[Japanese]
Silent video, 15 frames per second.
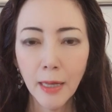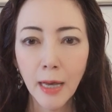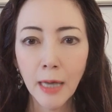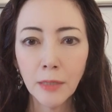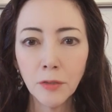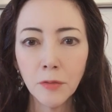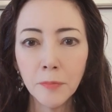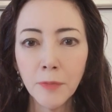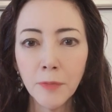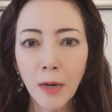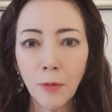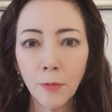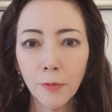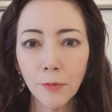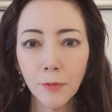歩み
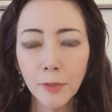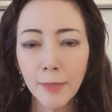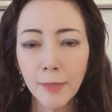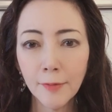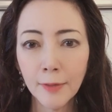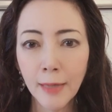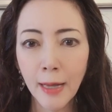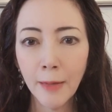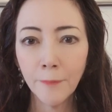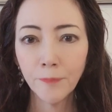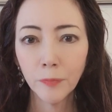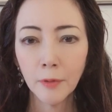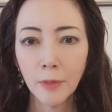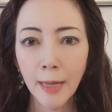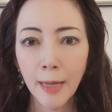は遅いですが
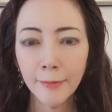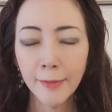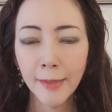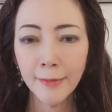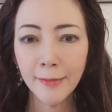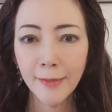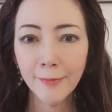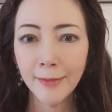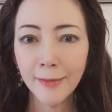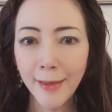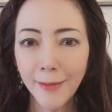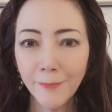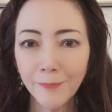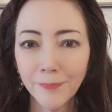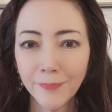安全ですね